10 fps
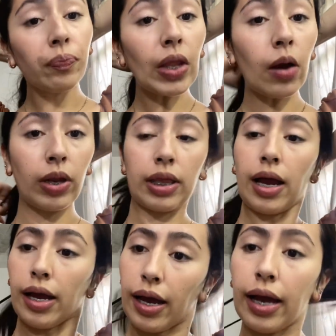
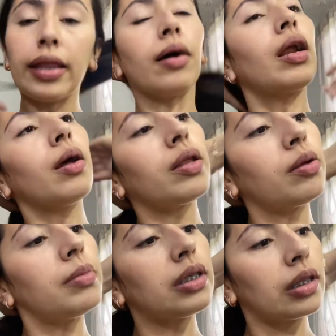Ahorita andaba
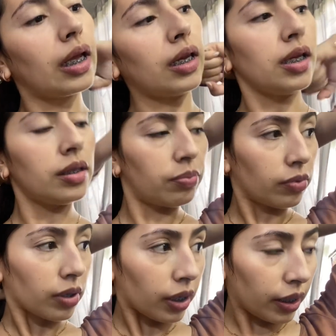lavando mis tenis
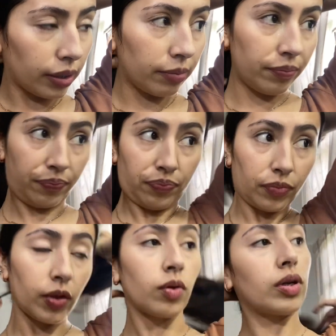porque
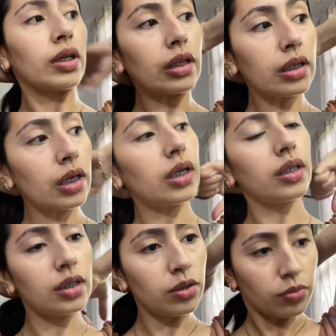con estas
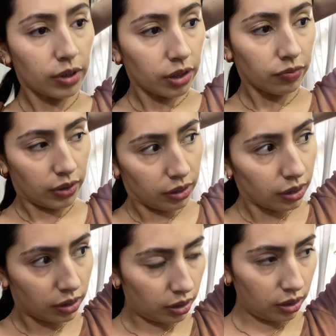grandes lluvias,
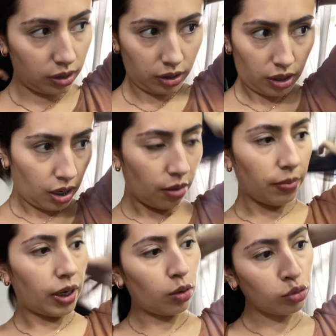friends,
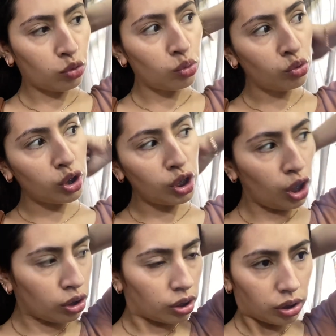pero
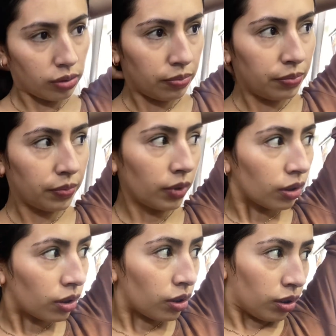sucios.
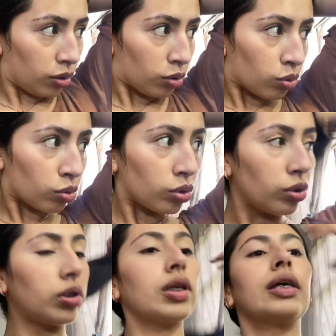
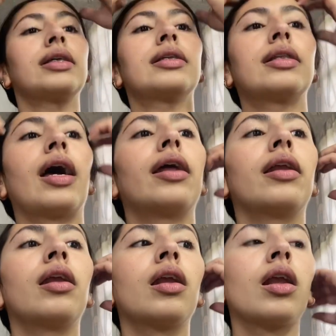Sucios que
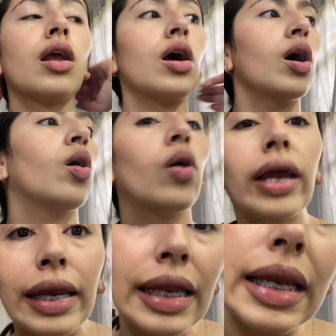están.
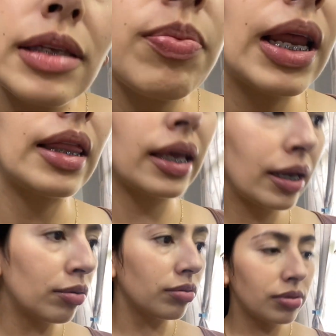Oigan, y les platiqué
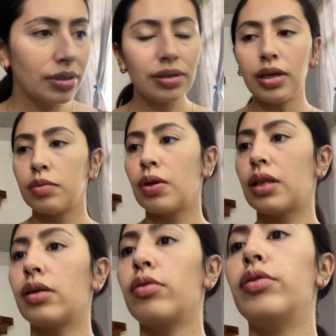o no sé si les
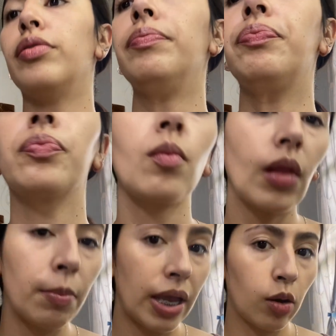platiqué o no.
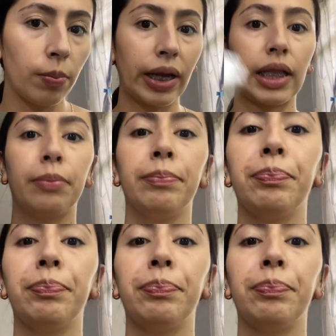Me llegó un paquete.